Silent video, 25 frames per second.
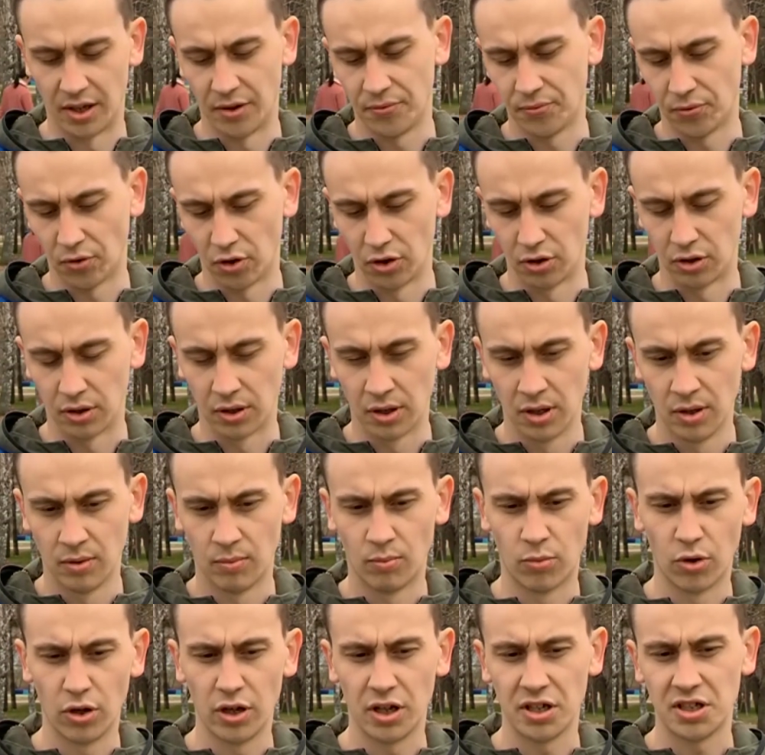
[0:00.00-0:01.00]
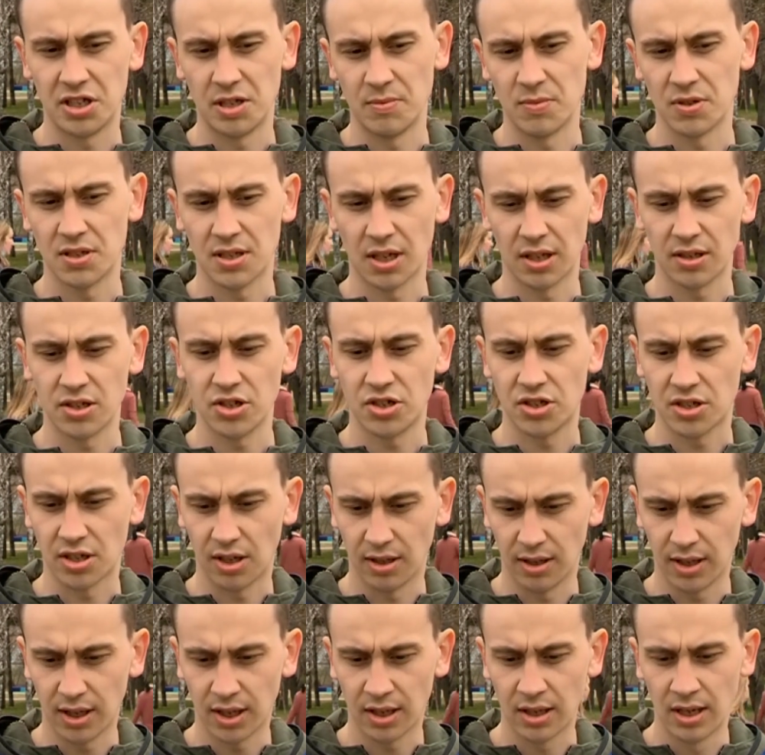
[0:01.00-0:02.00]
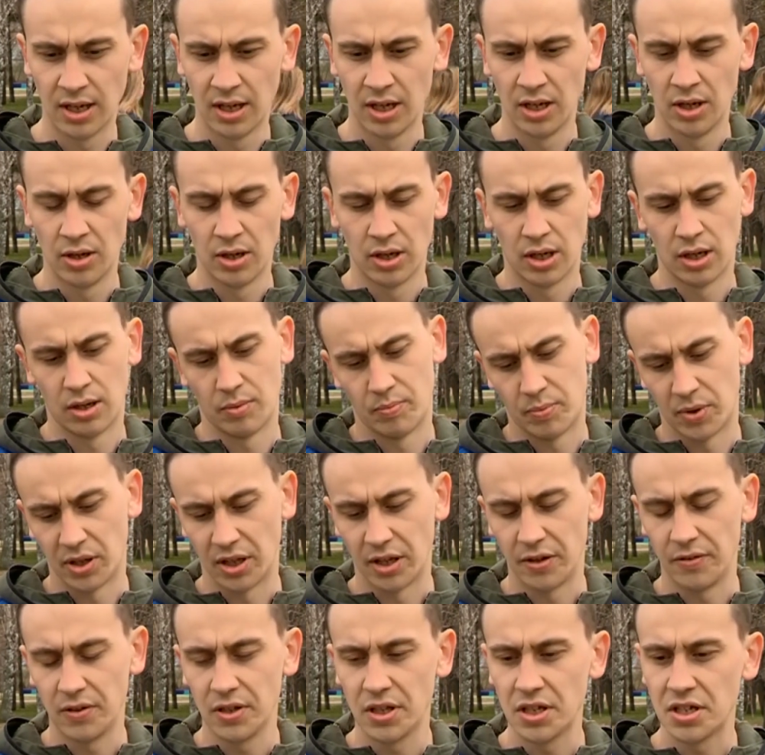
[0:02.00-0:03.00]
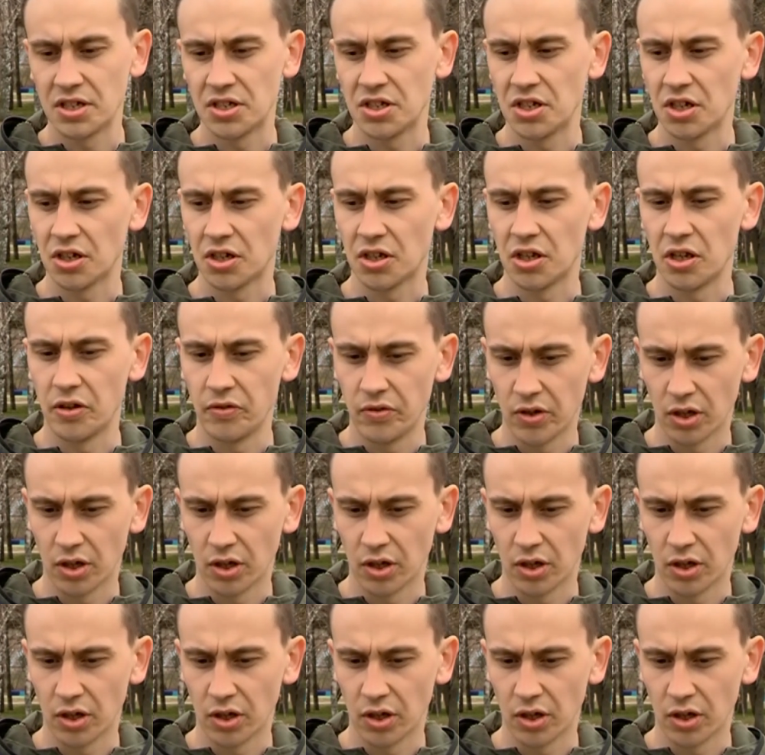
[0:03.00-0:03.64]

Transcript: на фронт более 700 тысяч солдат, Э, половина из них не